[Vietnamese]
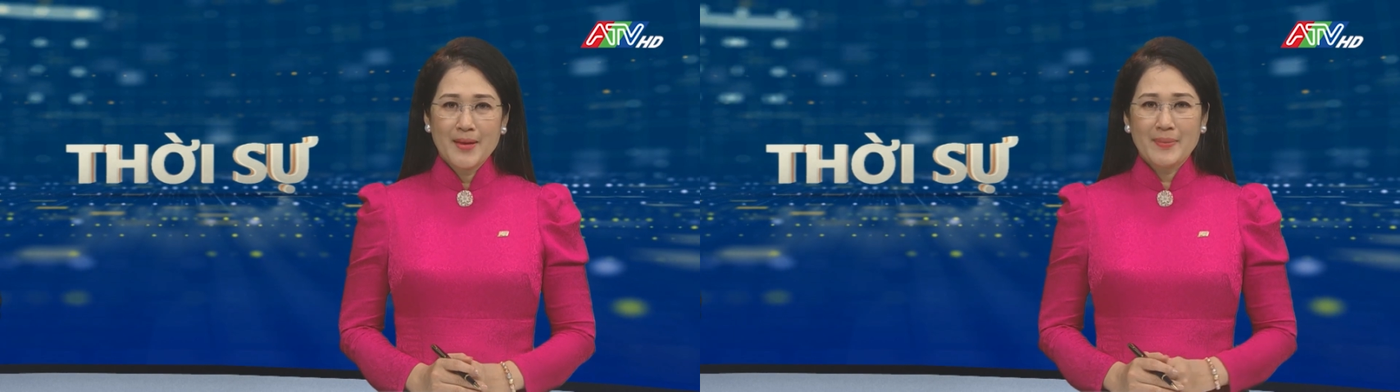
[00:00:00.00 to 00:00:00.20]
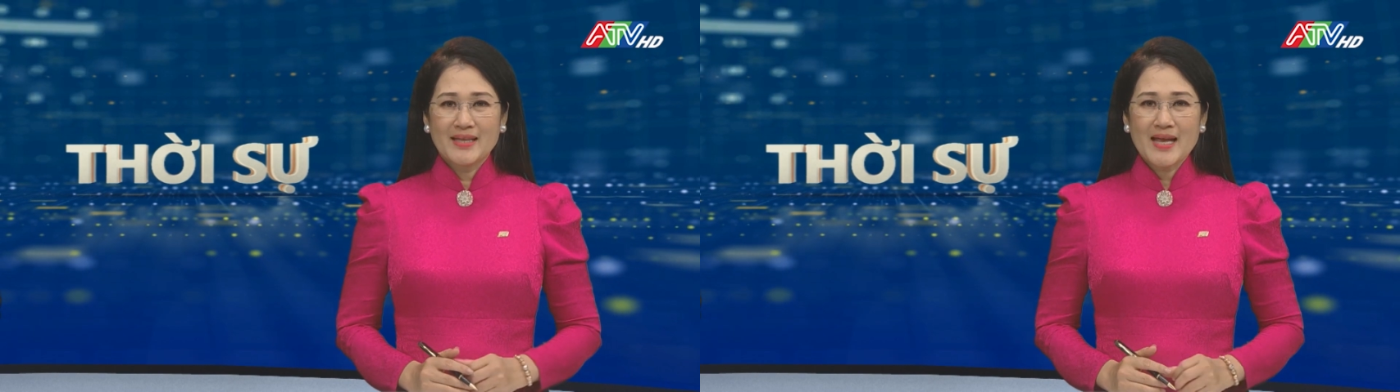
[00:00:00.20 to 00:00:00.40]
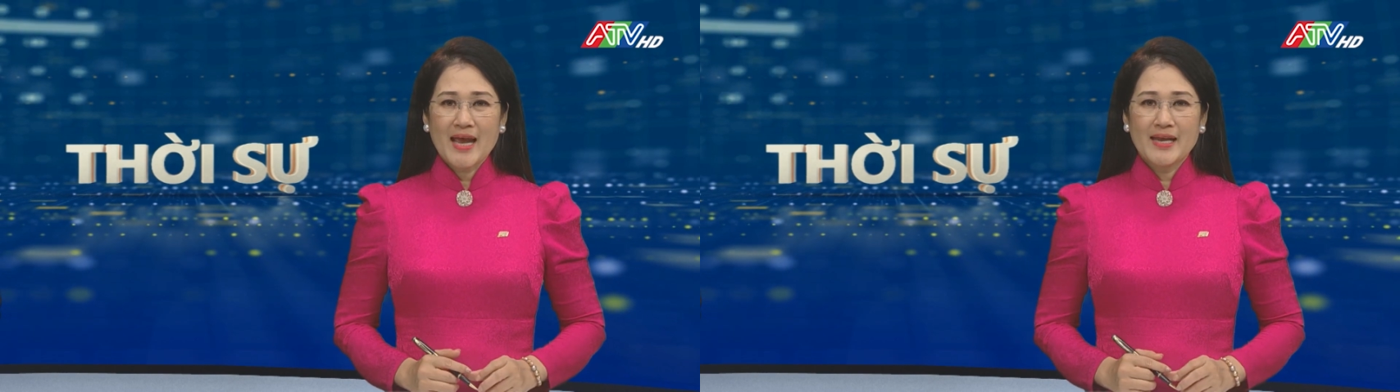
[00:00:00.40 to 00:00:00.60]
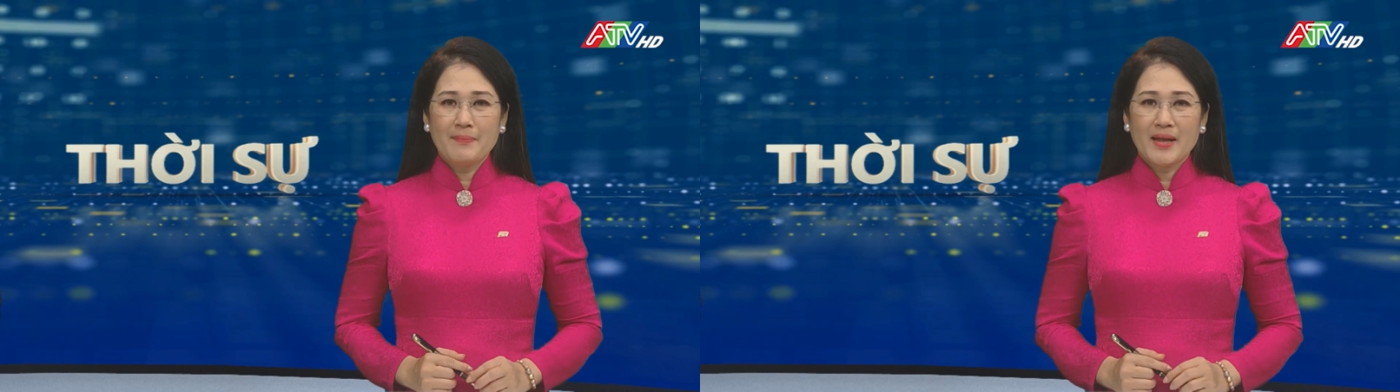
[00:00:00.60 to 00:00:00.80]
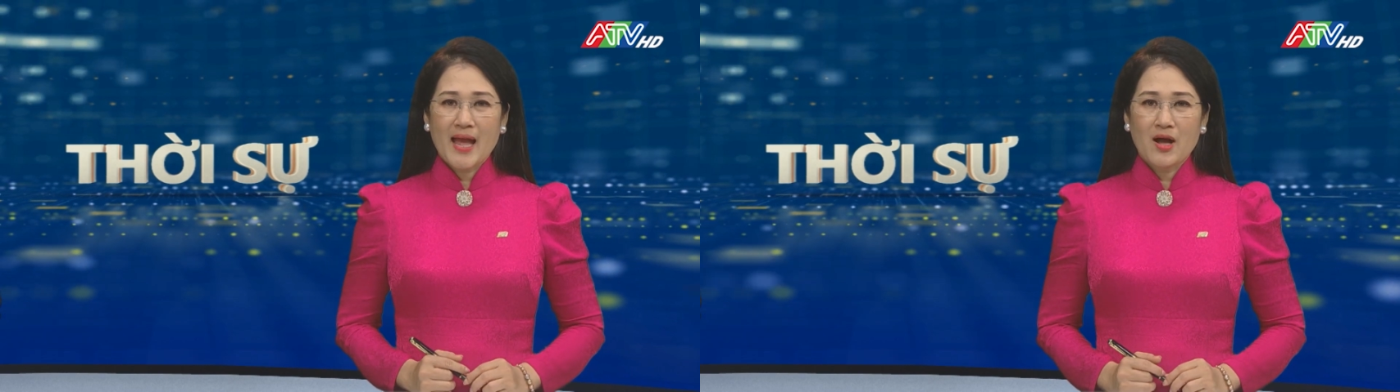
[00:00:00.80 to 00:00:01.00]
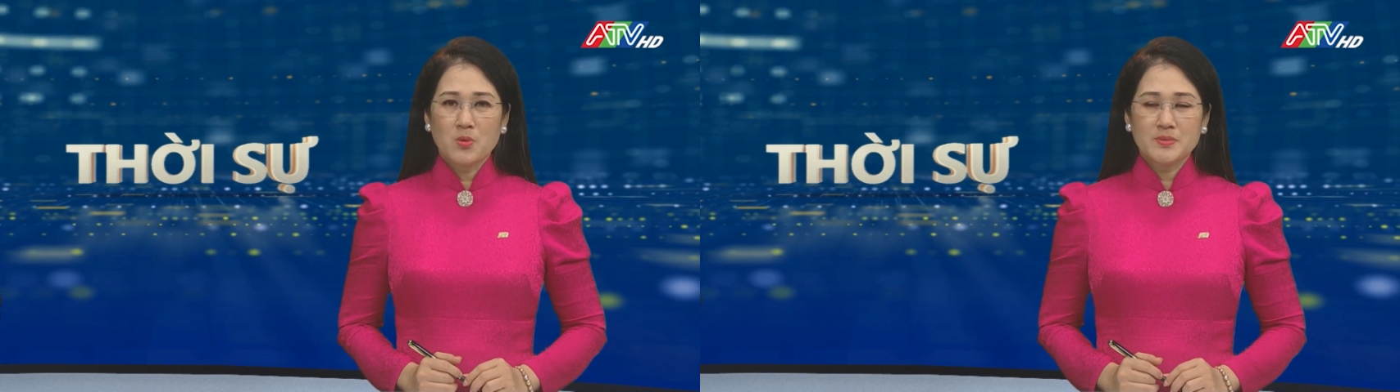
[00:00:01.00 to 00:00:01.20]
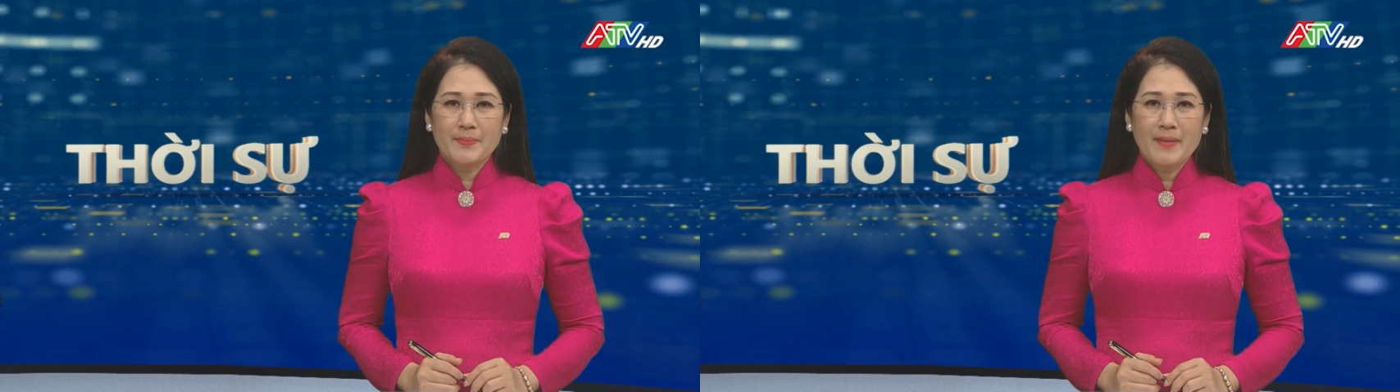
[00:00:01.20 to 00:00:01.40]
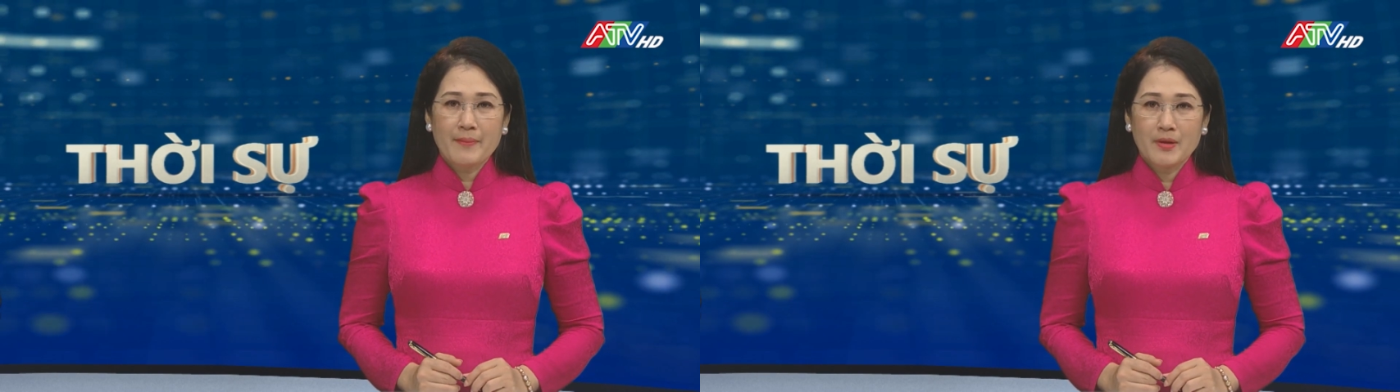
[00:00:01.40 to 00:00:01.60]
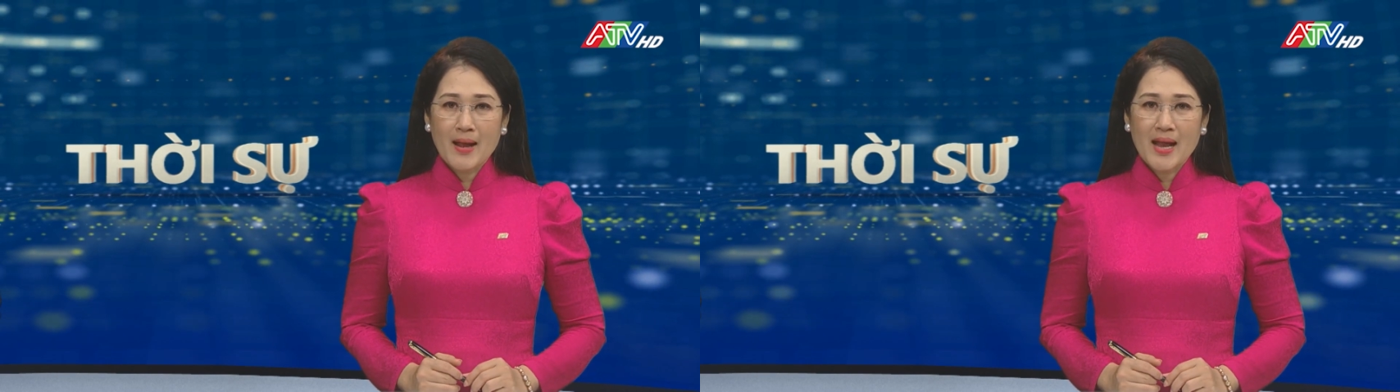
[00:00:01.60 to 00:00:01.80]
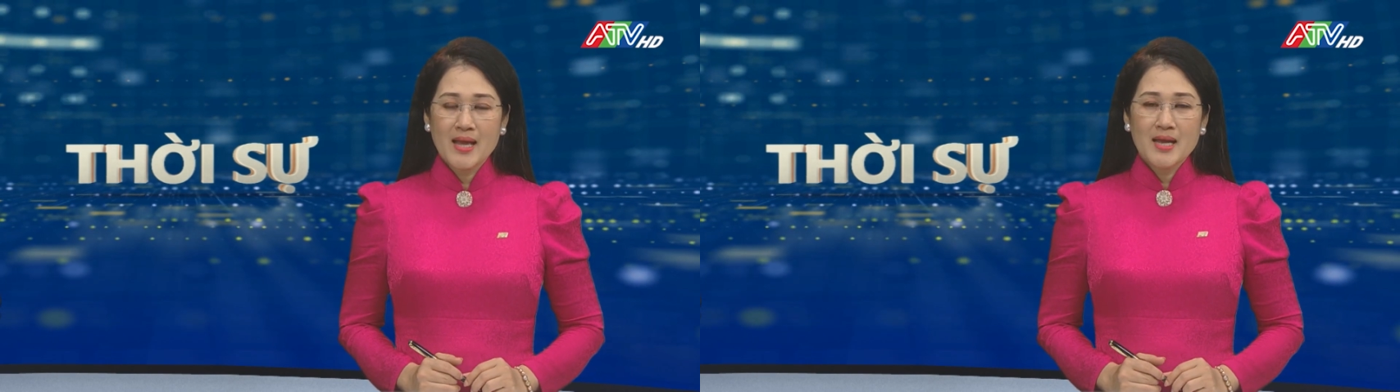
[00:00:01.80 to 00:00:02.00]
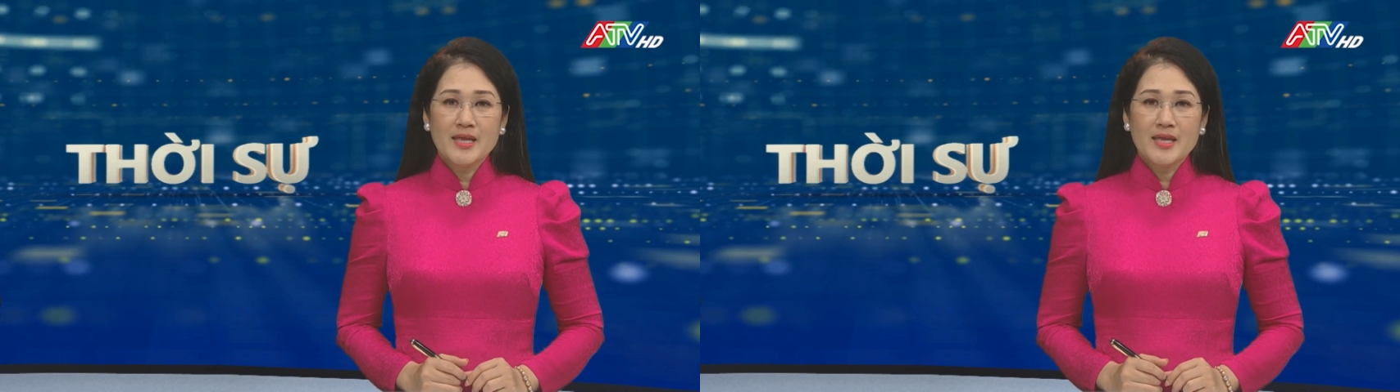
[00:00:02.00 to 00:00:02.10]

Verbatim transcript: 3 tháng 2 năm 2023,